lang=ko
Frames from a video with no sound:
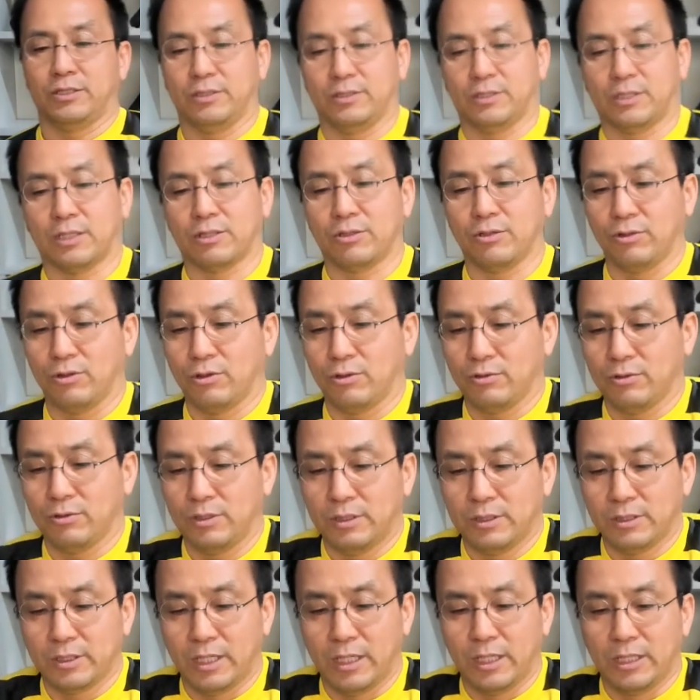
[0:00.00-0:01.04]
같은
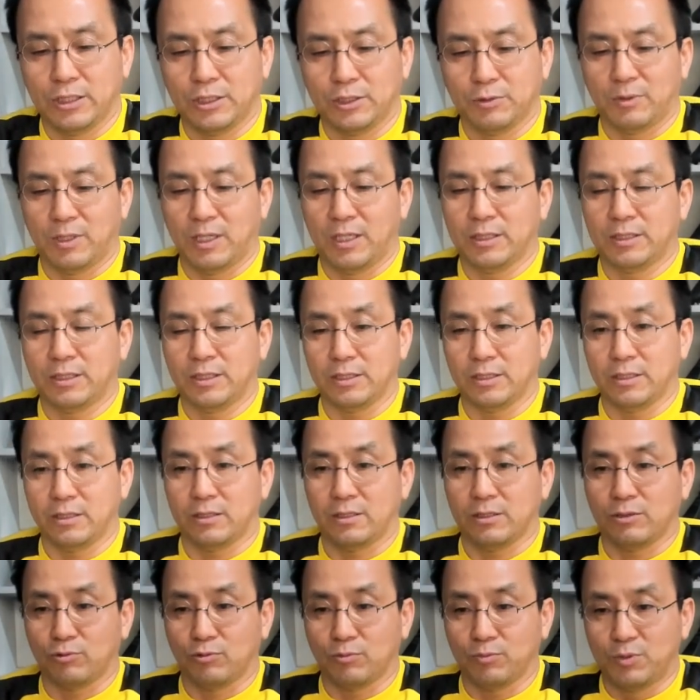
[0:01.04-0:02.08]
경우는 이제 AG와
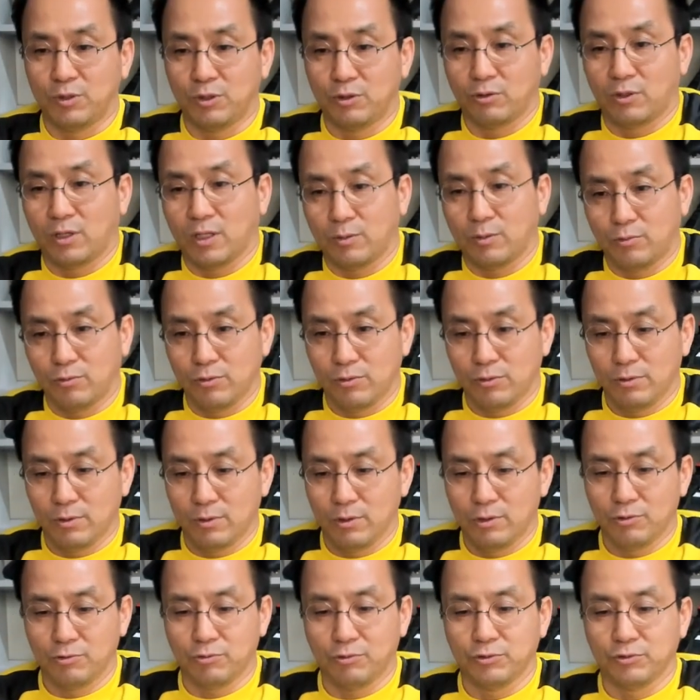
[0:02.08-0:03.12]
HG를 조금 비교를
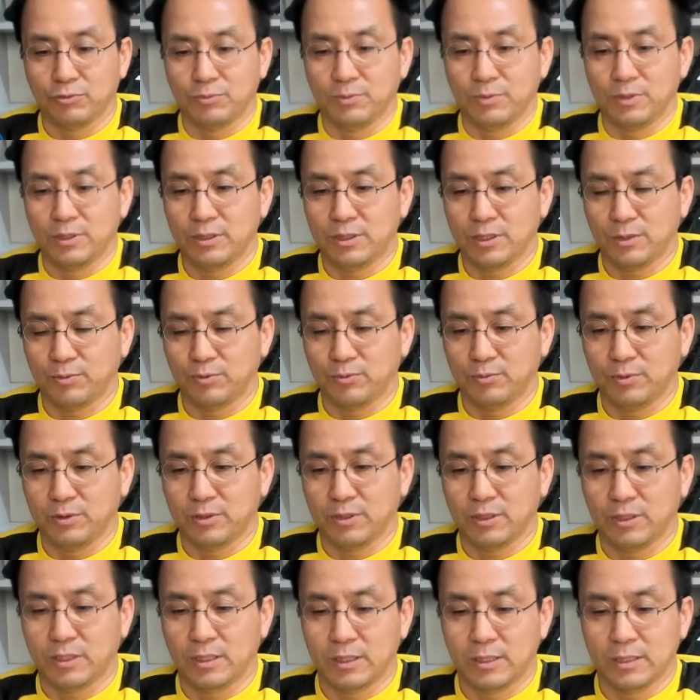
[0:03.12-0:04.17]
해보려고 지금 이 제품을
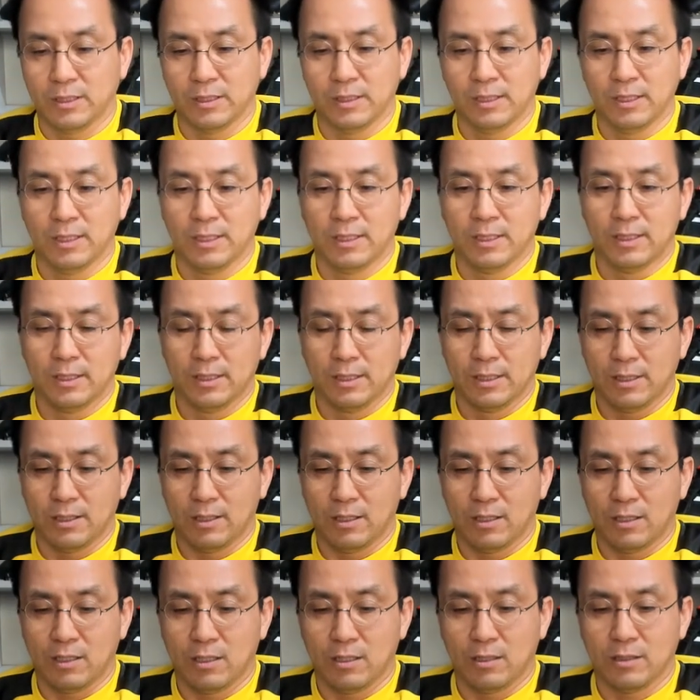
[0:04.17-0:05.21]
저희가
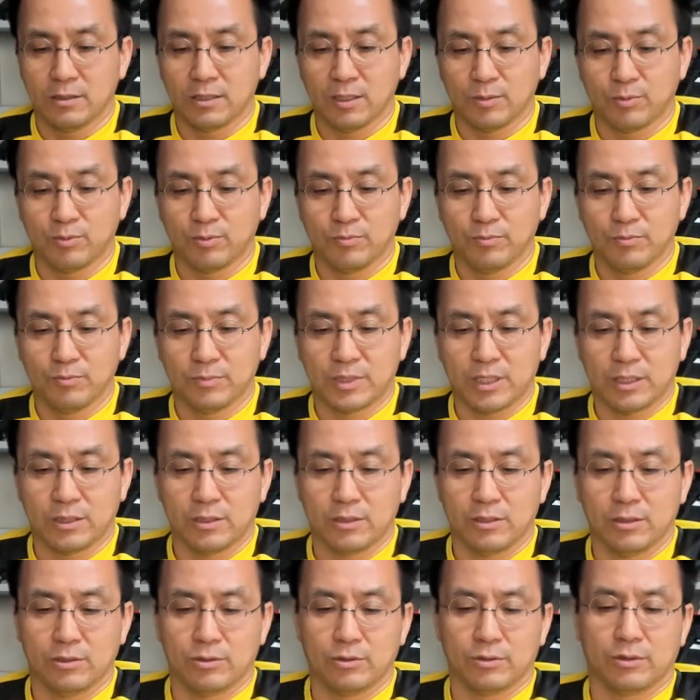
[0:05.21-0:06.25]
아 제품
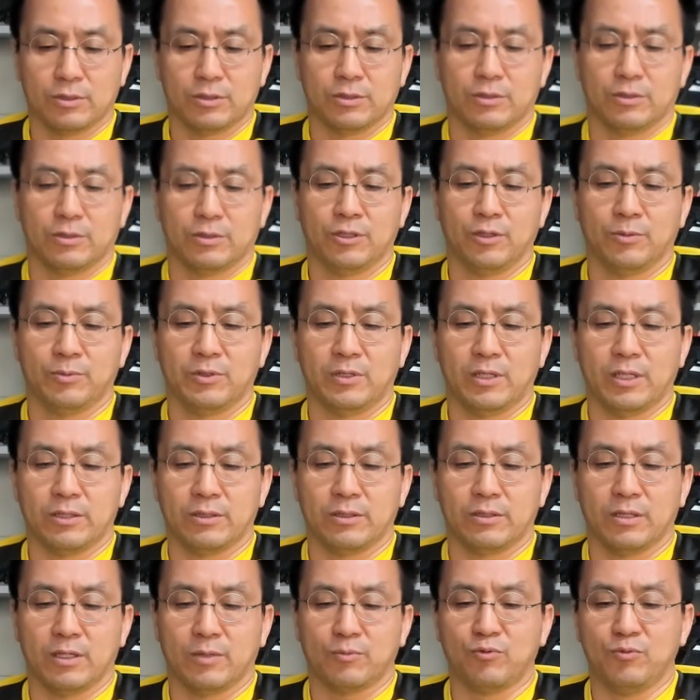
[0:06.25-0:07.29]
자체를 그 협의를
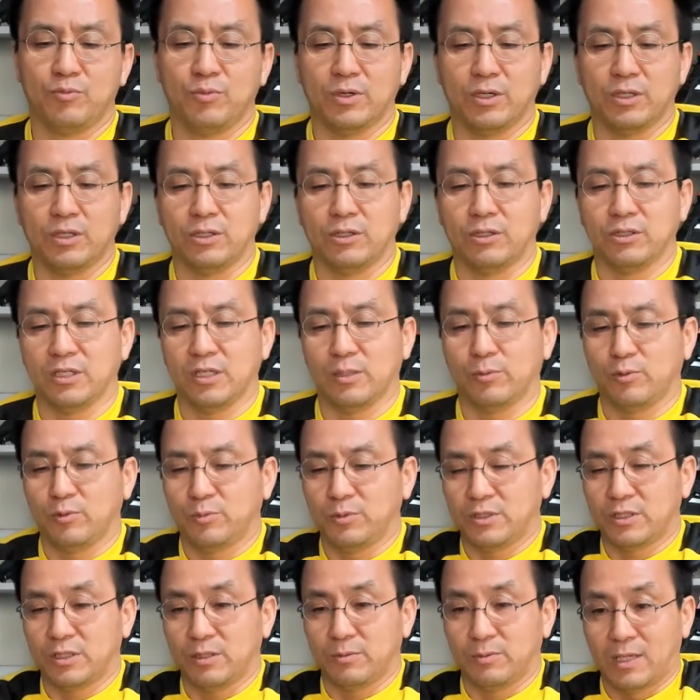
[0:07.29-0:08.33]
했는데 분명히 여기에
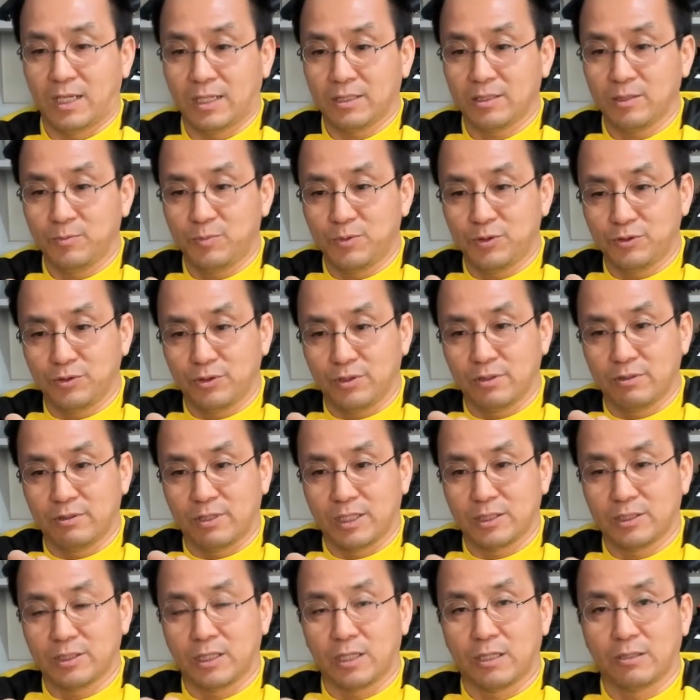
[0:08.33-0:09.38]
보면 지금 아티피셜
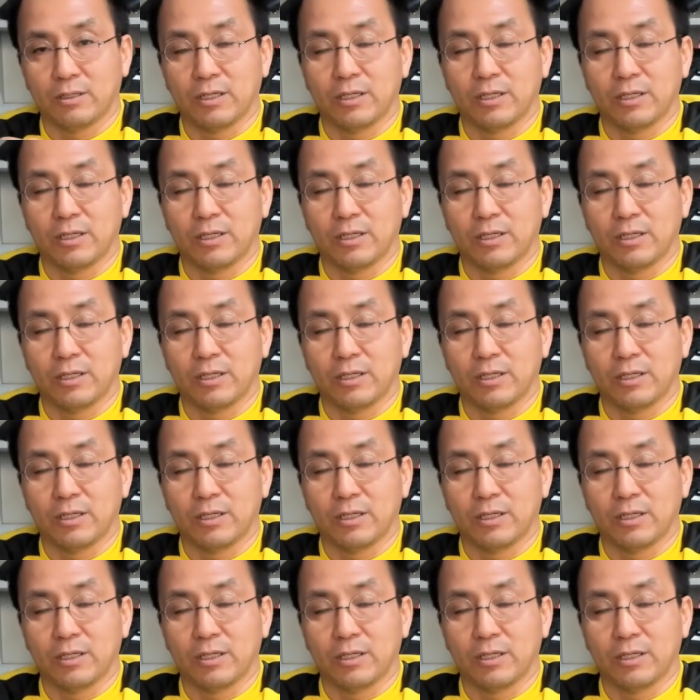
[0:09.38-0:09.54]
그라스라고 되어